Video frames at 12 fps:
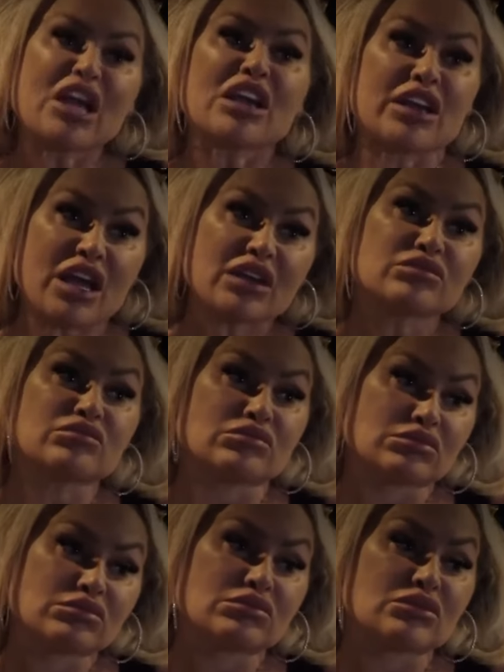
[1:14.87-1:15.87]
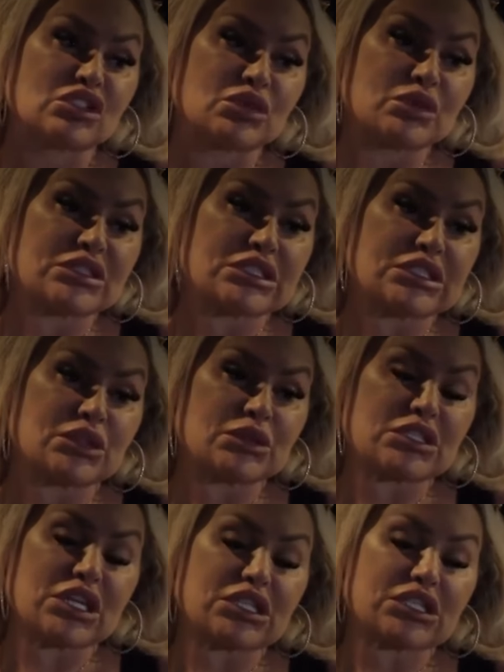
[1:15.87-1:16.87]
Sí, parece
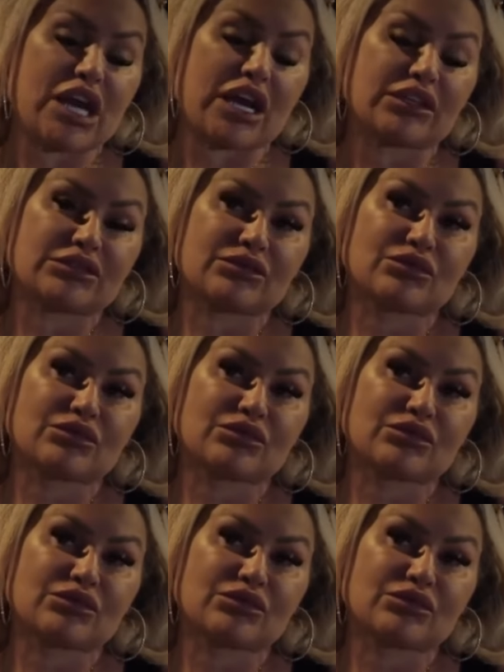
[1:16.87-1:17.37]
un gran tipo.